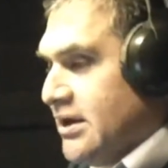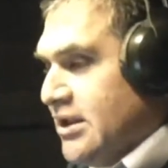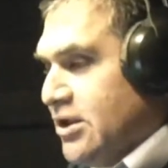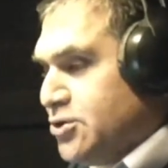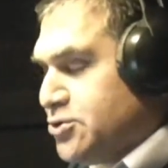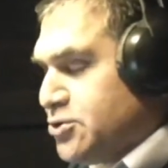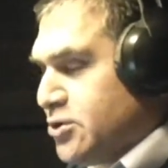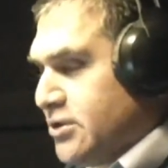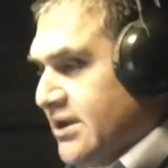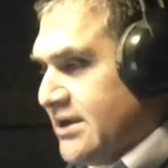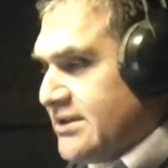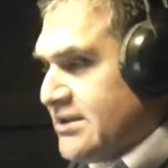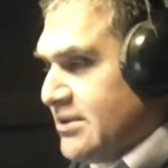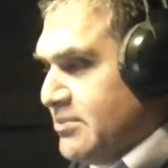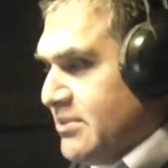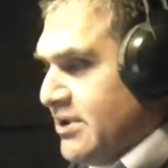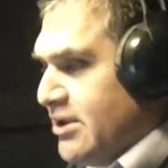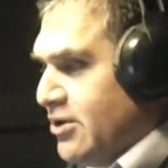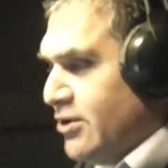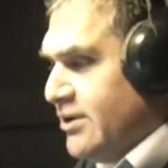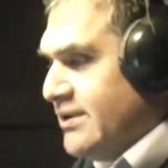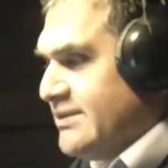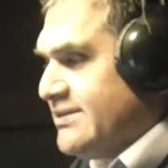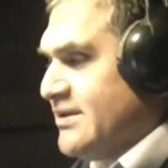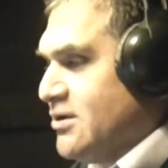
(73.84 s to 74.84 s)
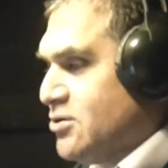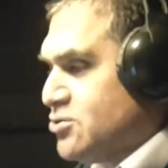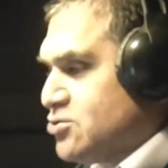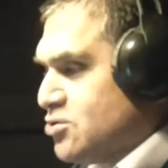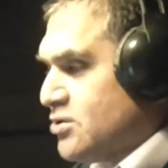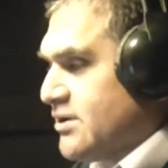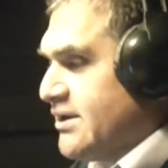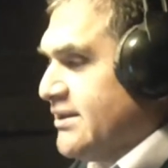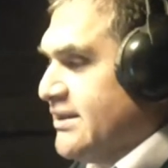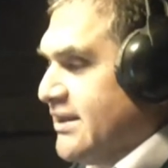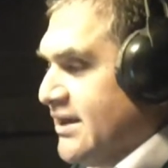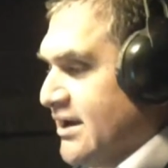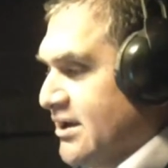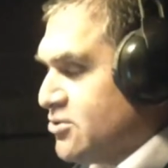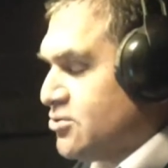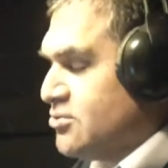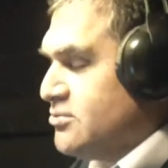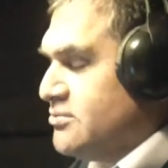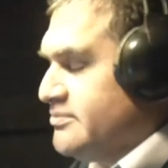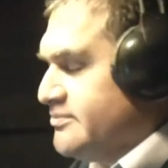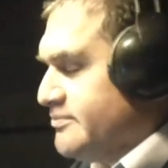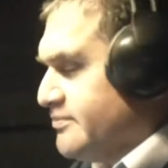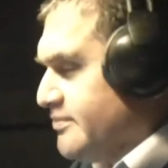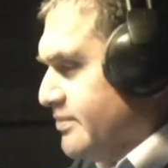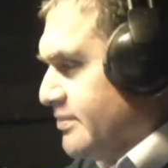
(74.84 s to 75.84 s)
El otro día también lo decía otro
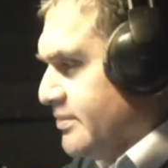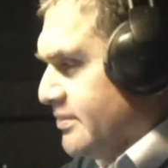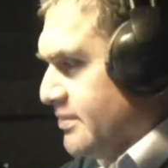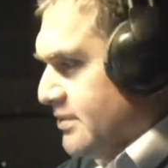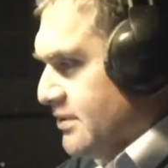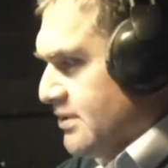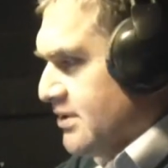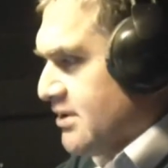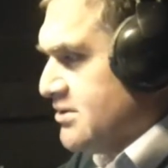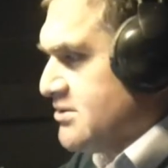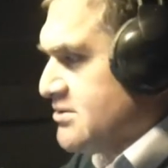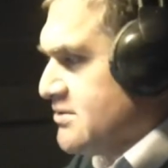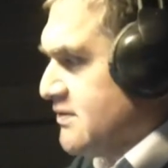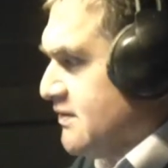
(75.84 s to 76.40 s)
candidato que